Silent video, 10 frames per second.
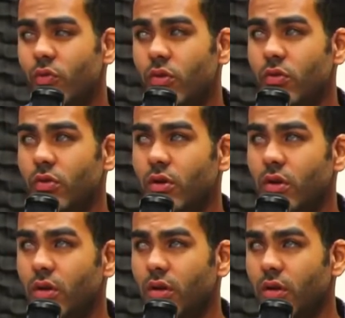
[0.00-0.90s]
Bota
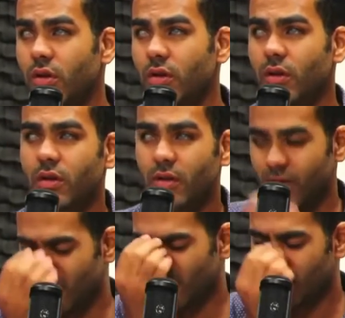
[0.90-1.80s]
imbecil com
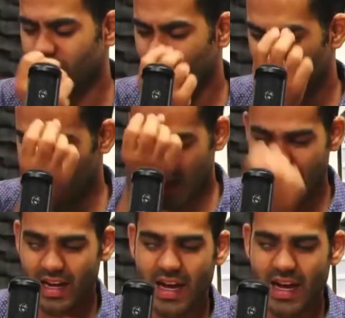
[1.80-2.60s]
cachorro, sei lá, alguma coisa é, assim.